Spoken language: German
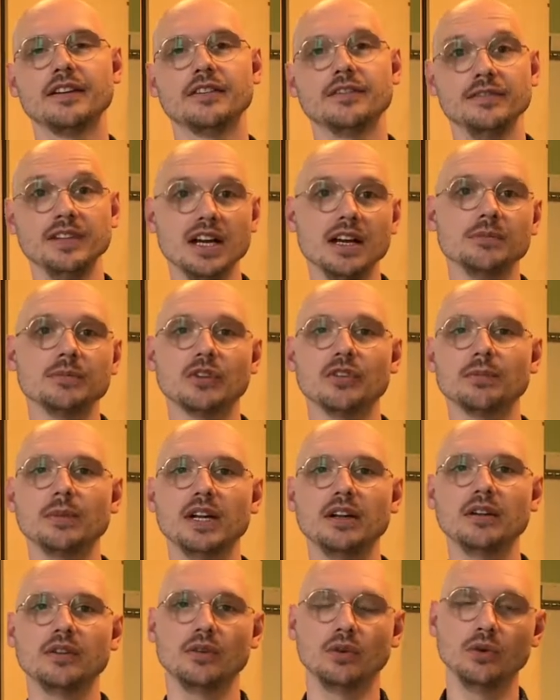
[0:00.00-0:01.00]
Wir haben uns
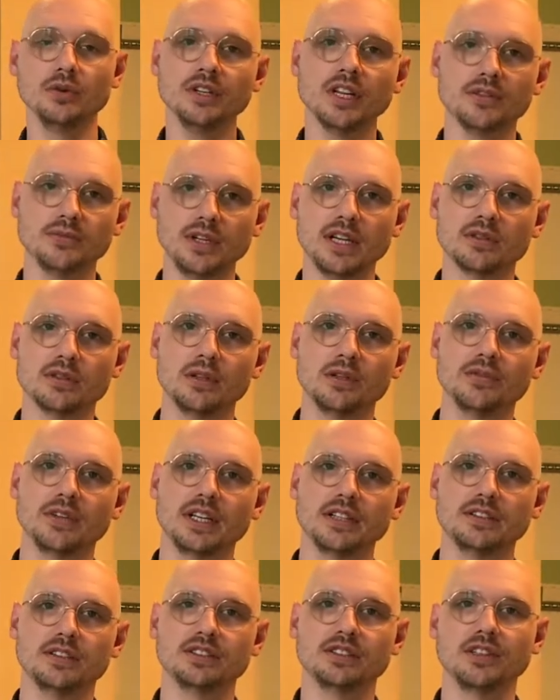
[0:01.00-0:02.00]
mal 100 Verkäufe
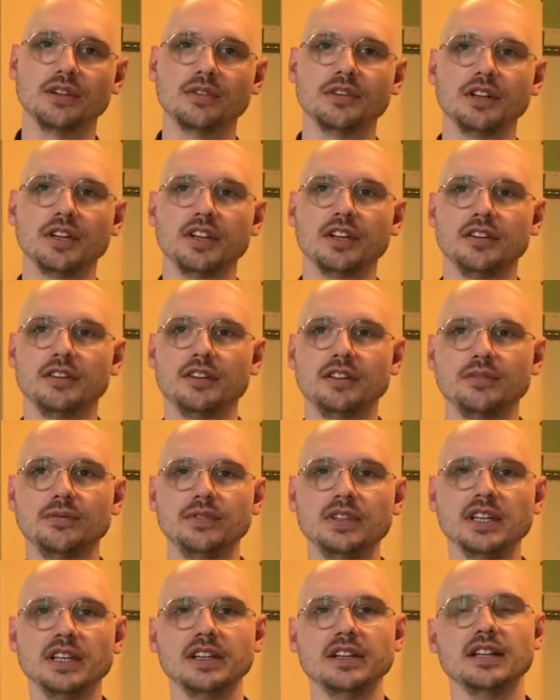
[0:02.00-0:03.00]
angeschaut, die
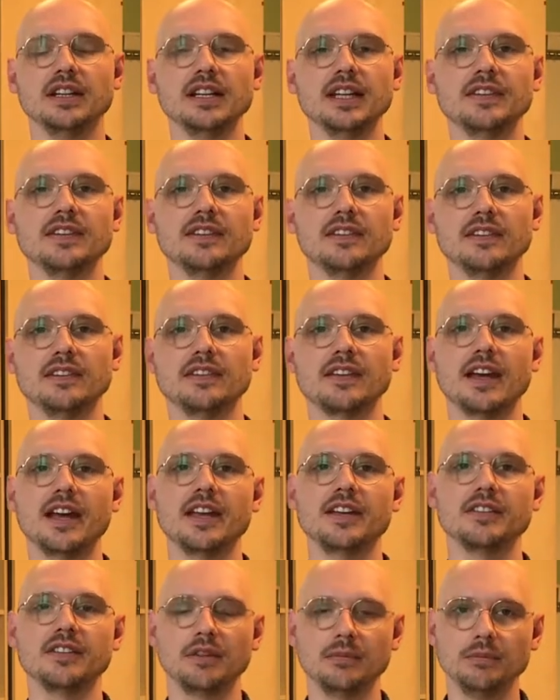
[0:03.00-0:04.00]
wir in der letzten
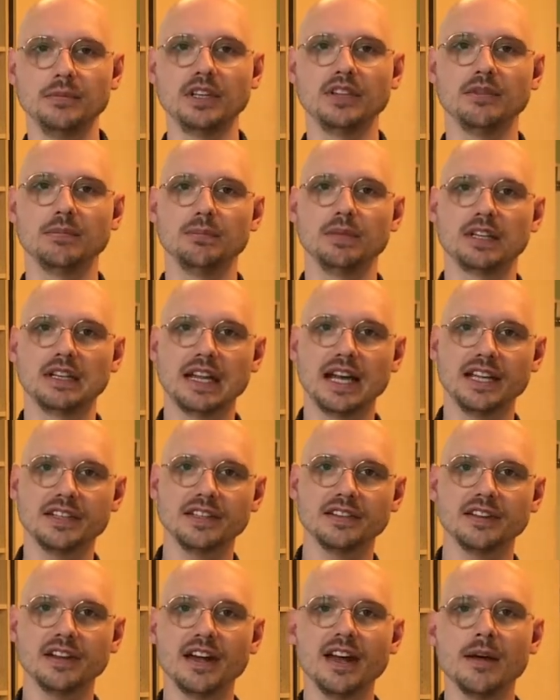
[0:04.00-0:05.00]
Zeit mit
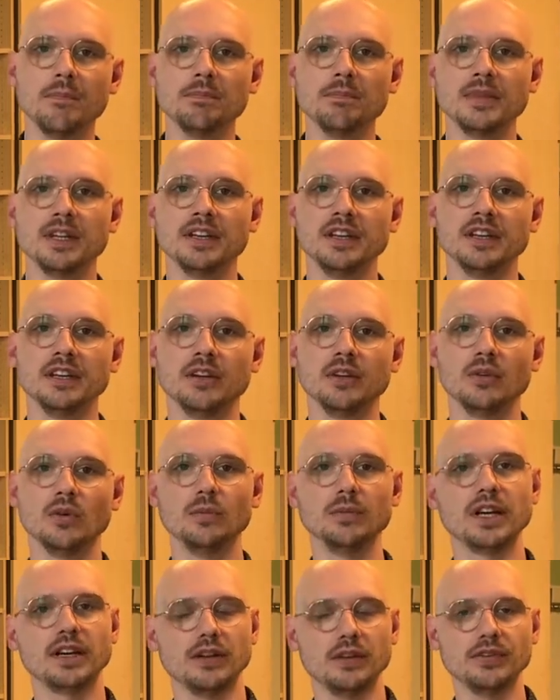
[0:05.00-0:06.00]
begleitet haben, um
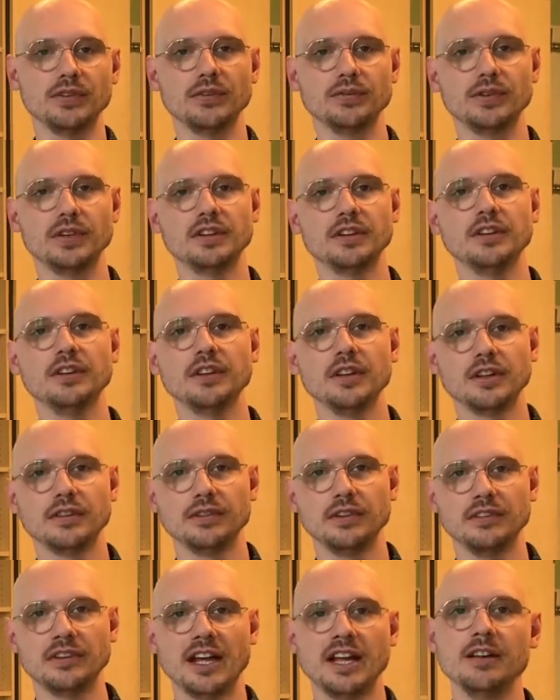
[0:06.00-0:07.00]
herauszufinden,
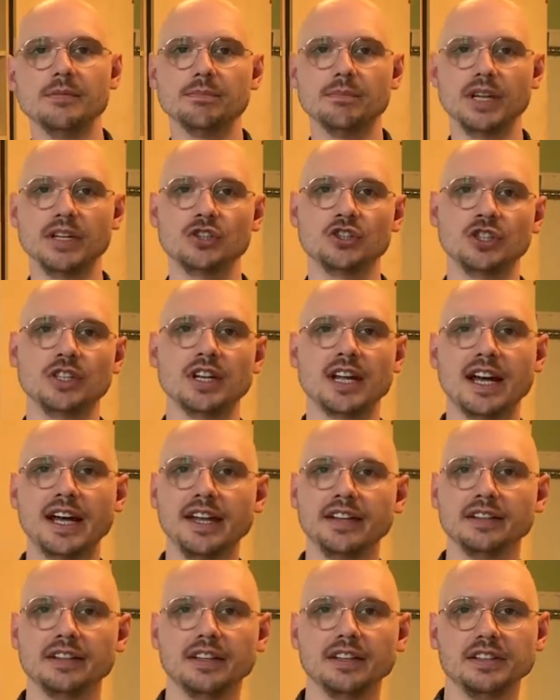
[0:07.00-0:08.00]
weshalb Menschen
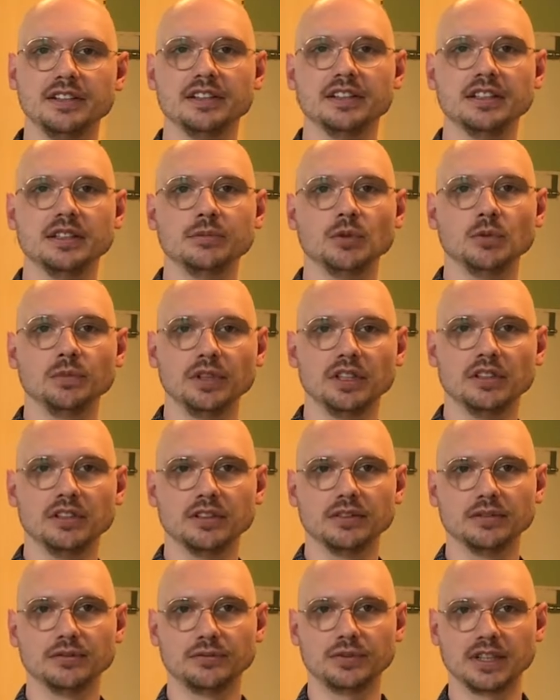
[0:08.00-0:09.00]
eigentlich ihre
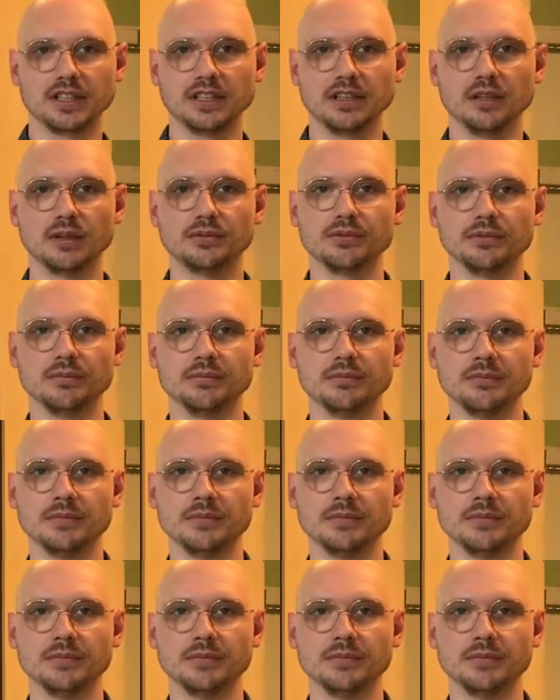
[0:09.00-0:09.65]
Immobilie verkaufen.